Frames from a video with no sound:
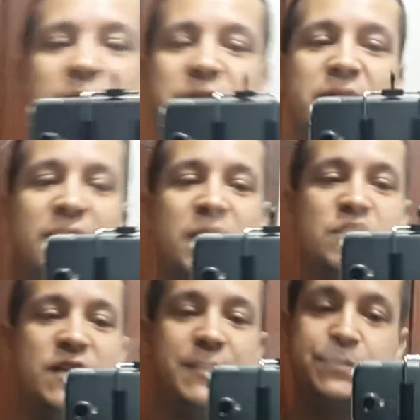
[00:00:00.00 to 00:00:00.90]
Evet
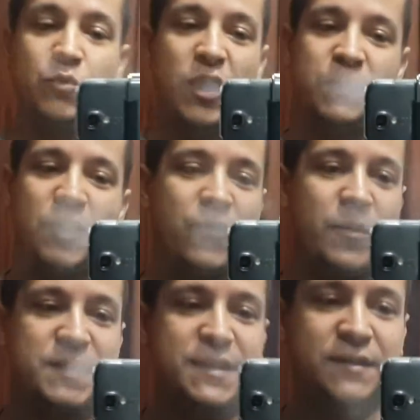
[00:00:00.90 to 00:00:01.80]
arkadaşlar buhar
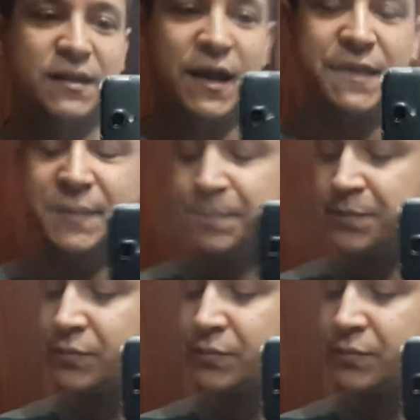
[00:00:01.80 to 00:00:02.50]
performansı zaten aynı.